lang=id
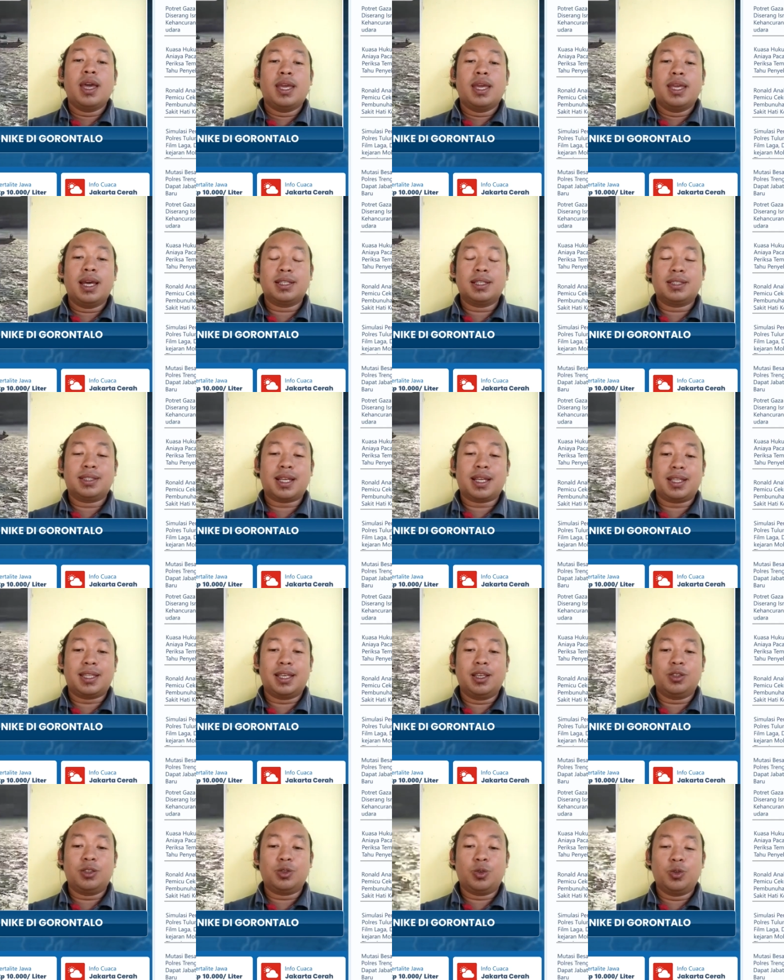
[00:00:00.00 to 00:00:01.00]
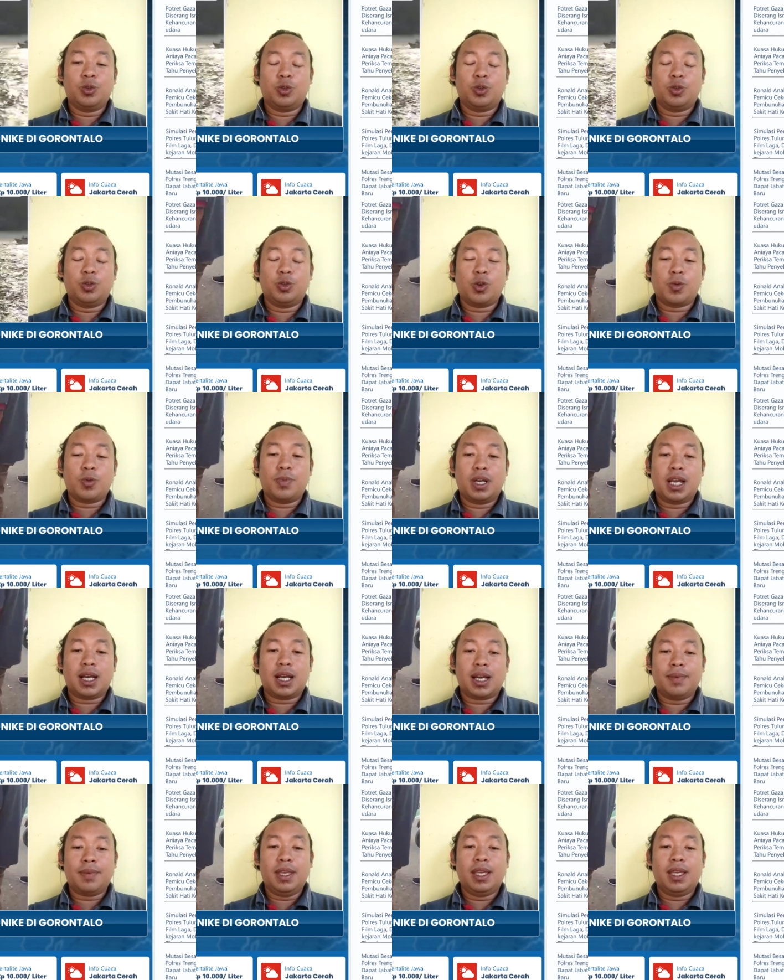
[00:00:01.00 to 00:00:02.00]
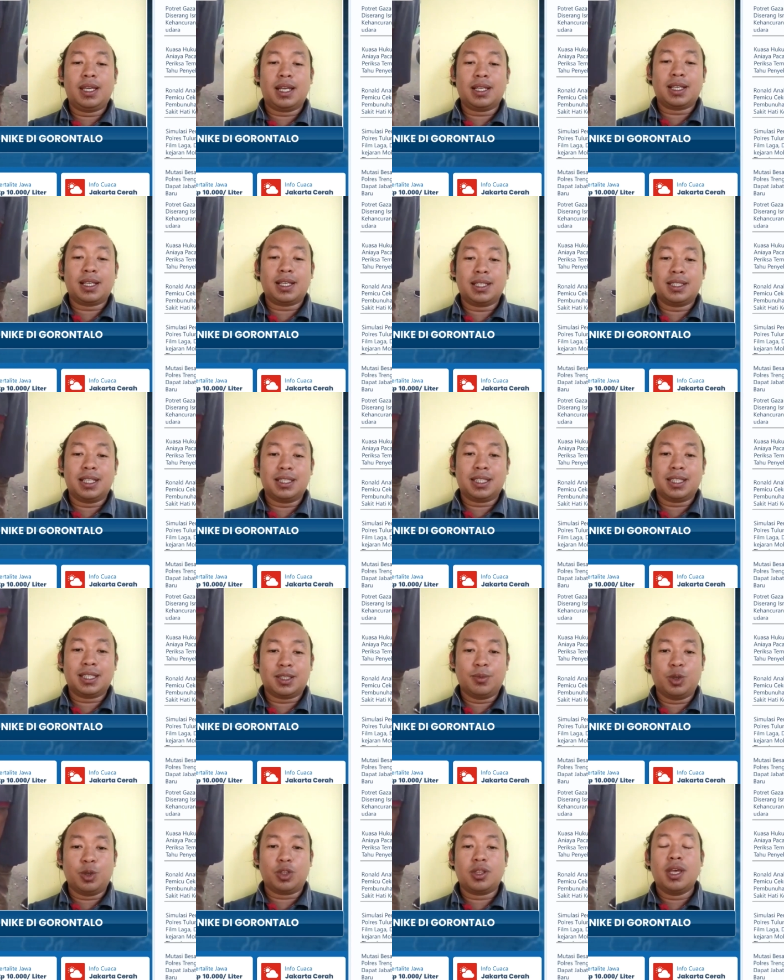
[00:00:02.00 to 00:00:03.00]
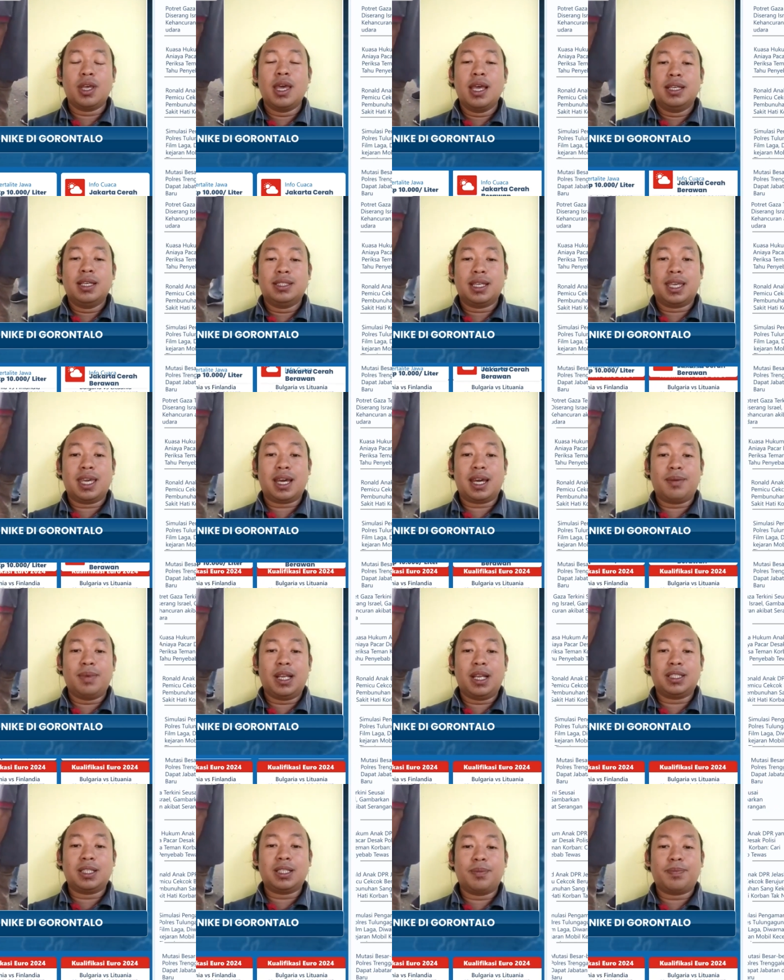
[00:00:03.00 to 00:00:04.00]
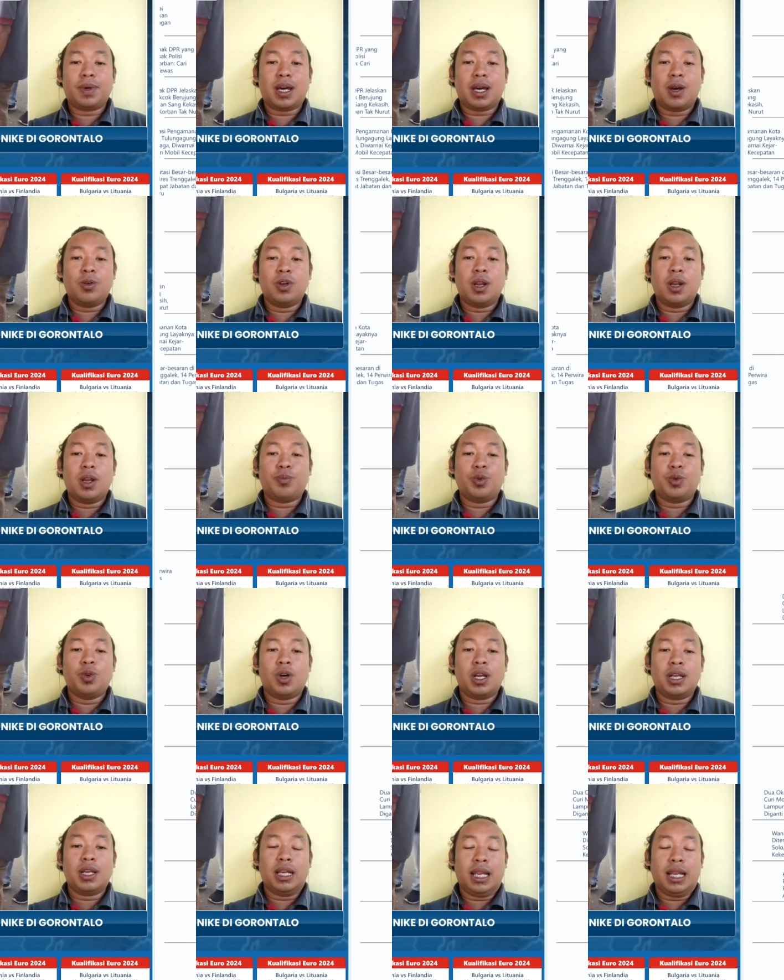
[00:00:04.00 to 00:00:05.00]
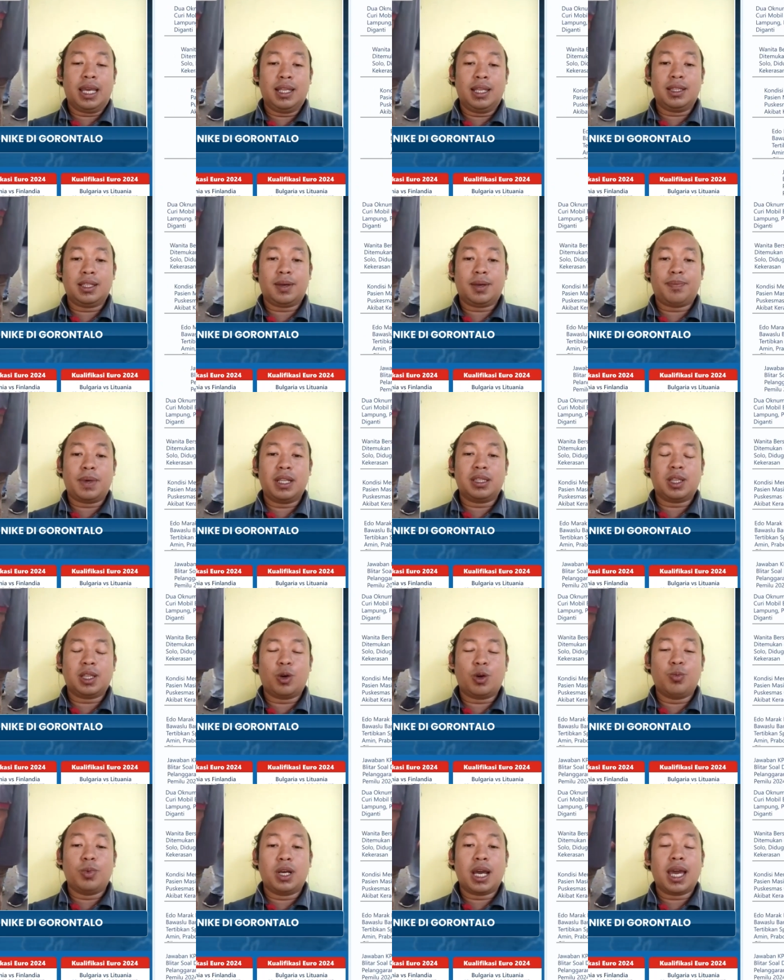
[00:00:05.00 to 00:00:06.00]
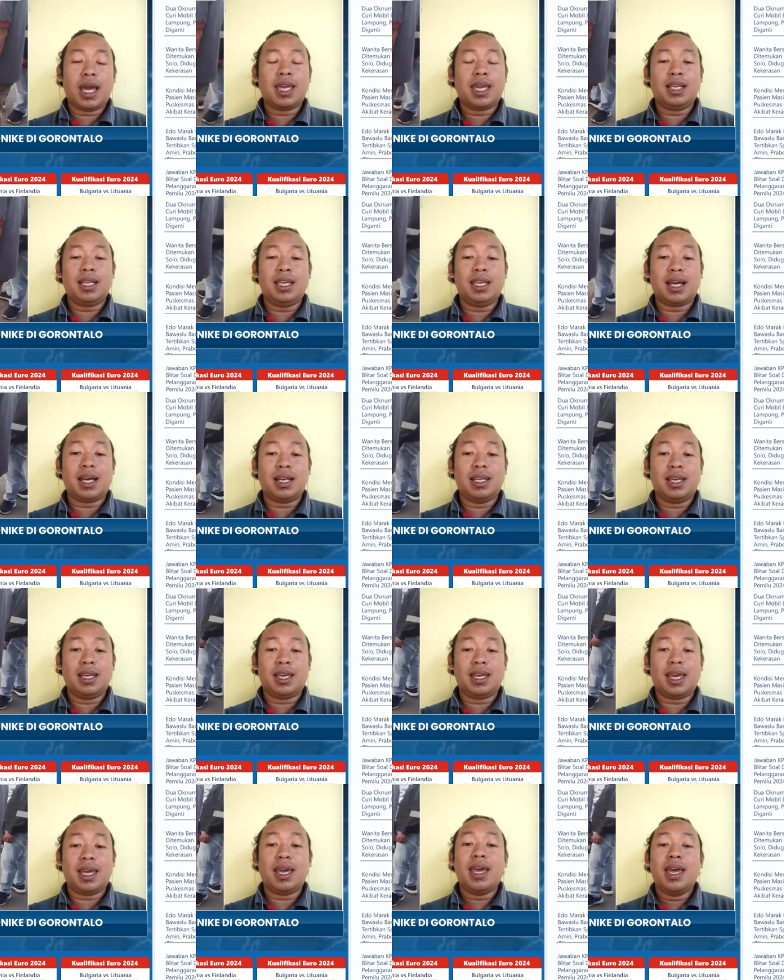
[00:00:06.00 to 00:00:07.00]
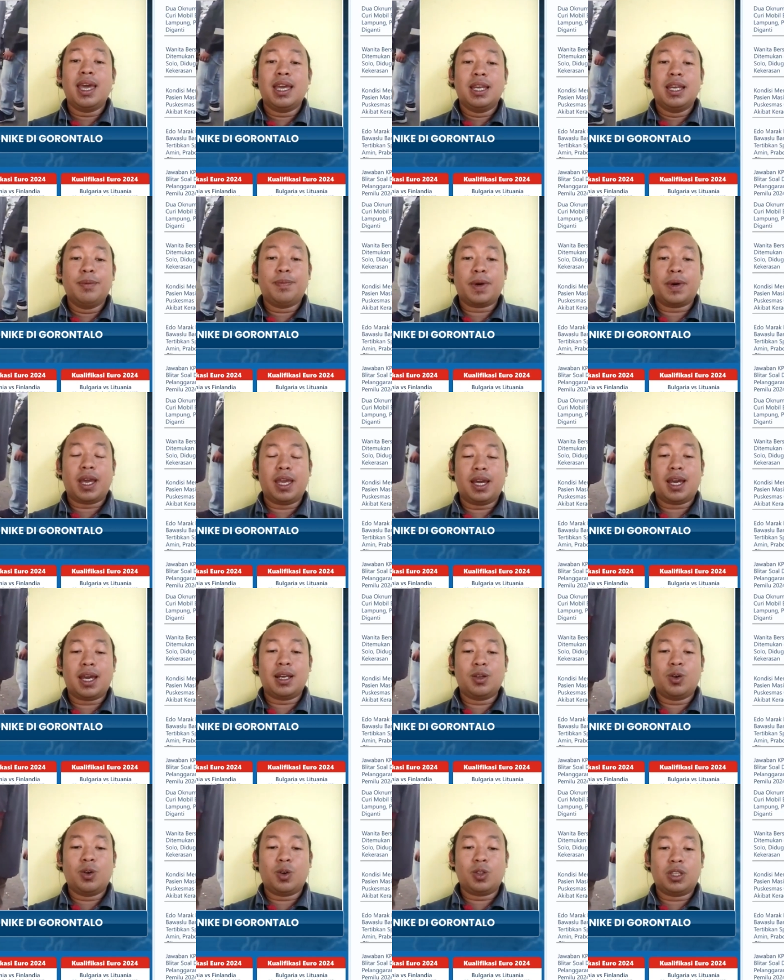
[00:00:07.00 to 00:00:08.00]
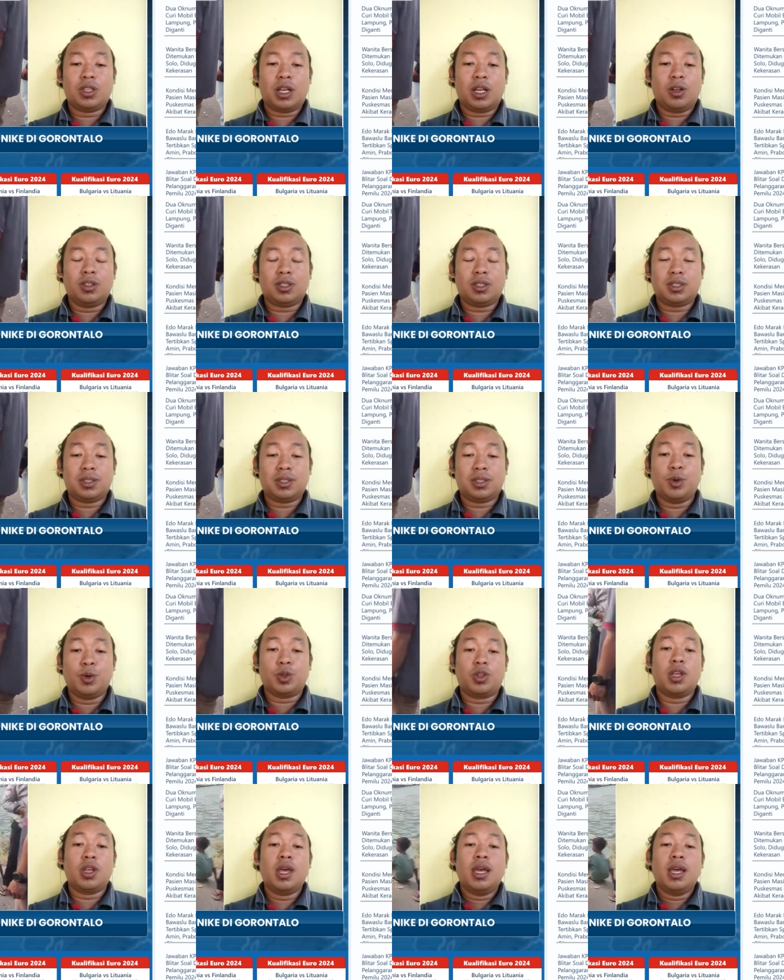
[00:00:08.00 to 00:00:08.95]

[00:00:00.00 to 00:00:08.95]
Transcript: yang strategis untuk menangkap ikan kecil tersebut. Sekira belasan perahu dan puluhan nelayan terpantau mengail ikan nike di perairan Gorontalo tersebut.